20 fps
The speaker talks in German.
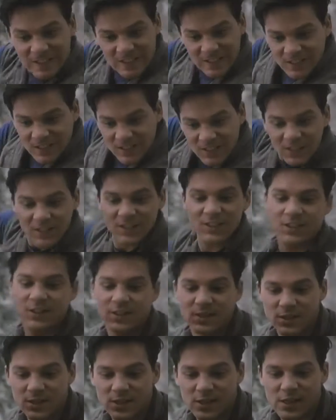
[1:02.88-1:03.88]
dir tun.
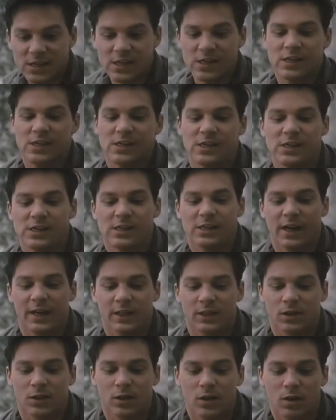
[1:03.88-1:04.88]

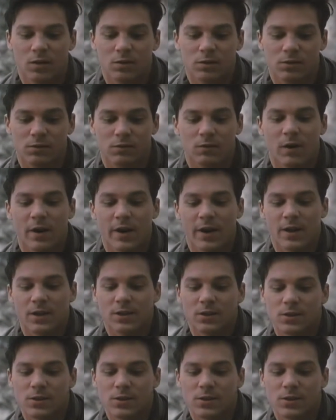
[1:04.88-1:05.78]
Auf die Entfernung